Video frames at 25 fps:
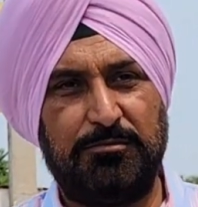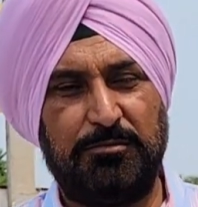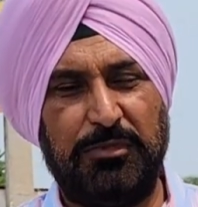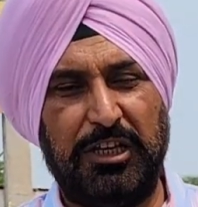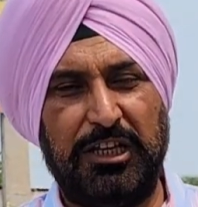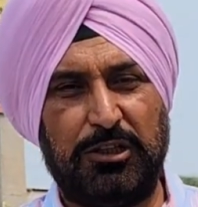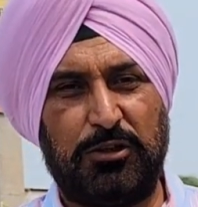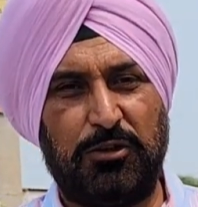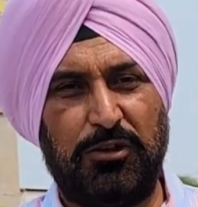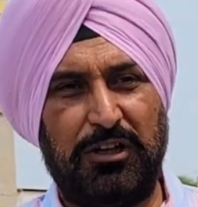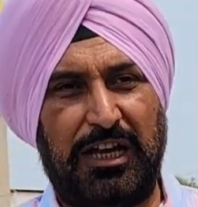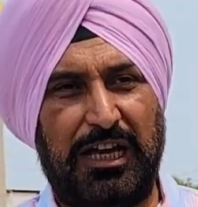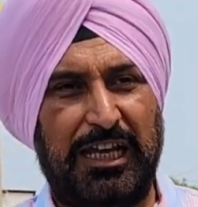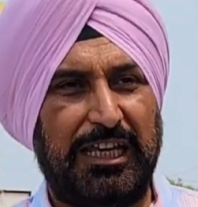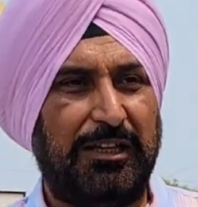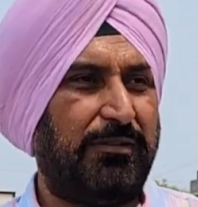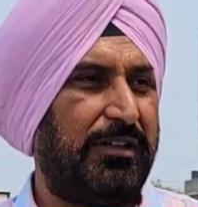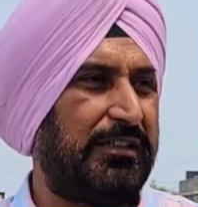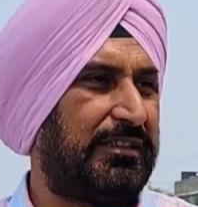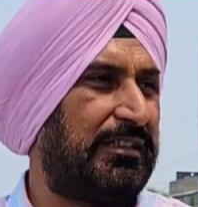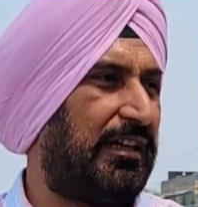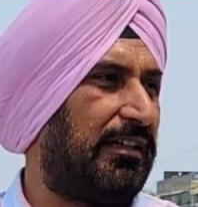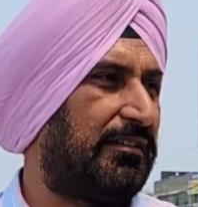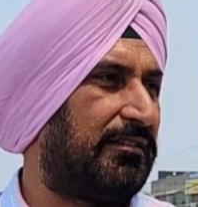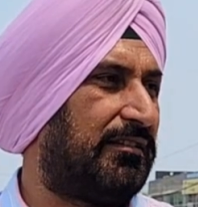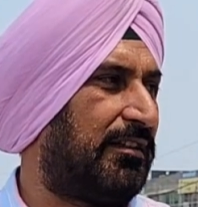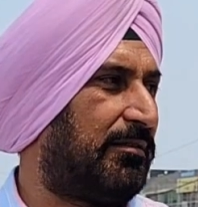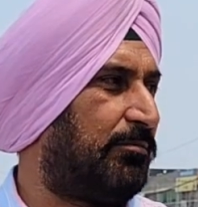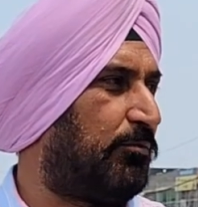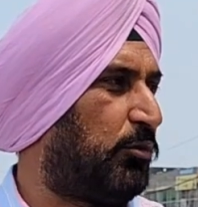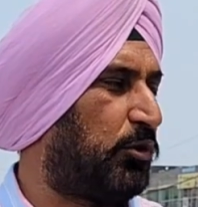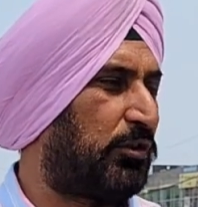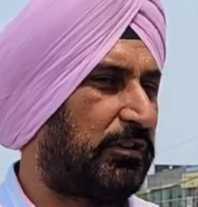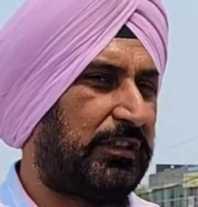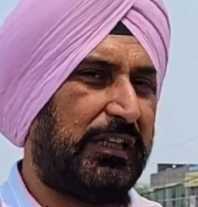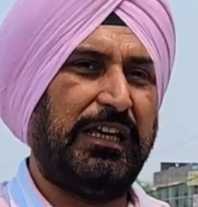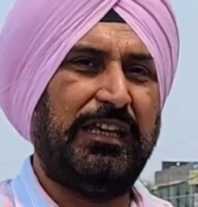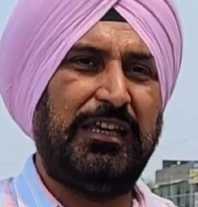बिल्कुल हाईवे से अंदर
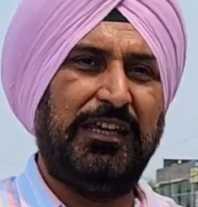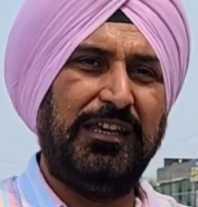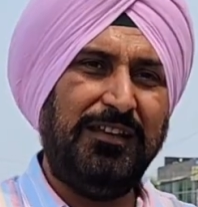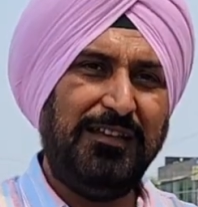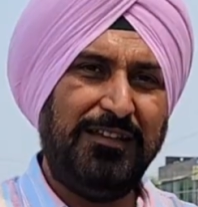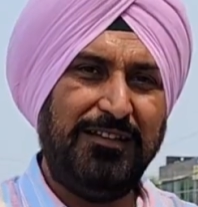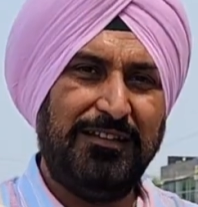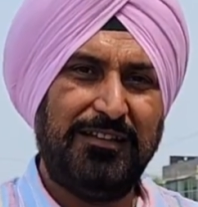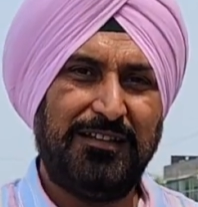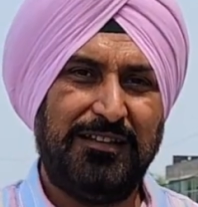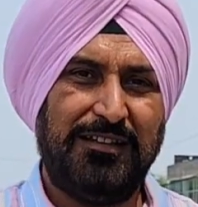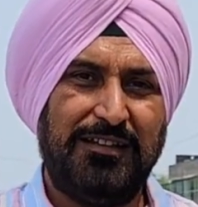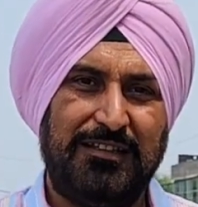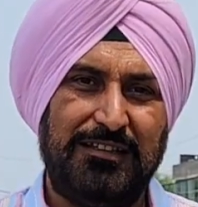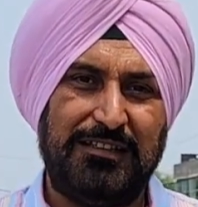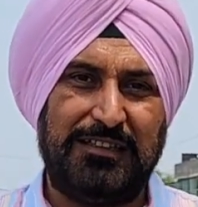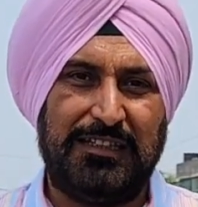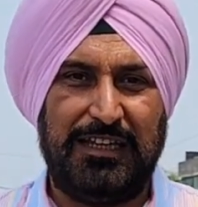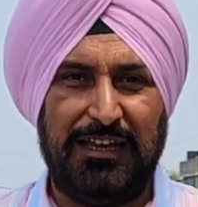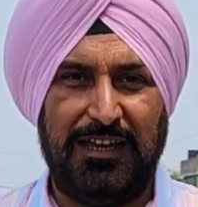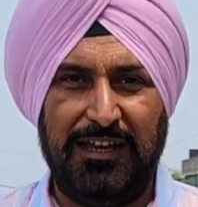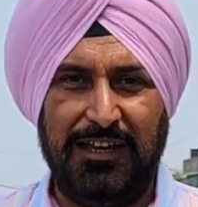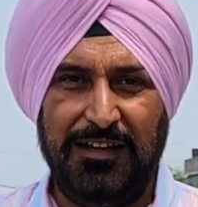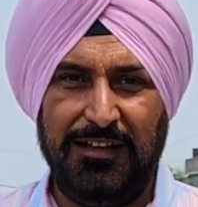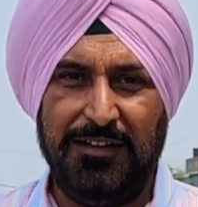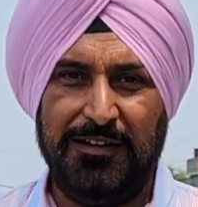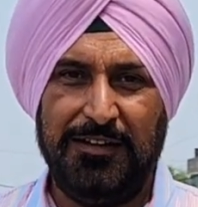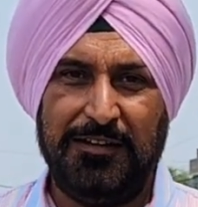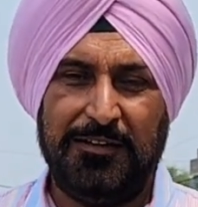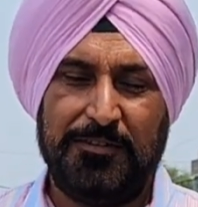मुड़ते ही ये है